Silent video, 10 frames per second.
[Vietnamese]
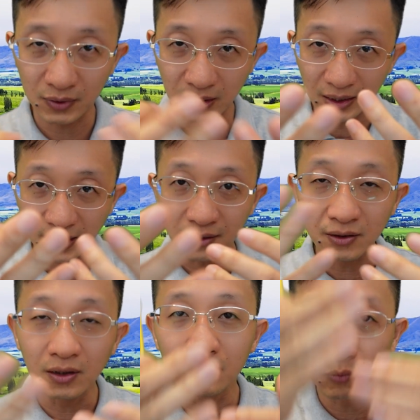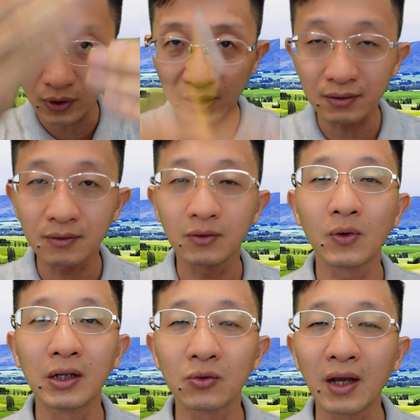cái cái gương một cách
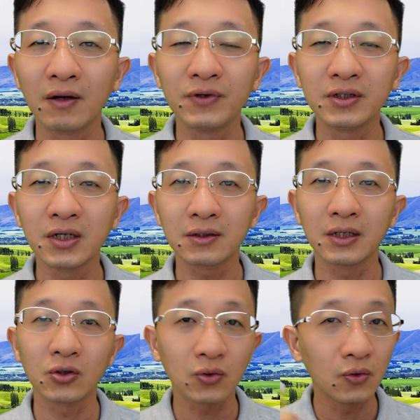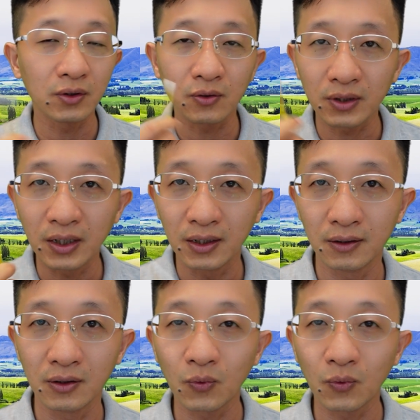hoàn toàn ở phía trước để cho tôi có thể à,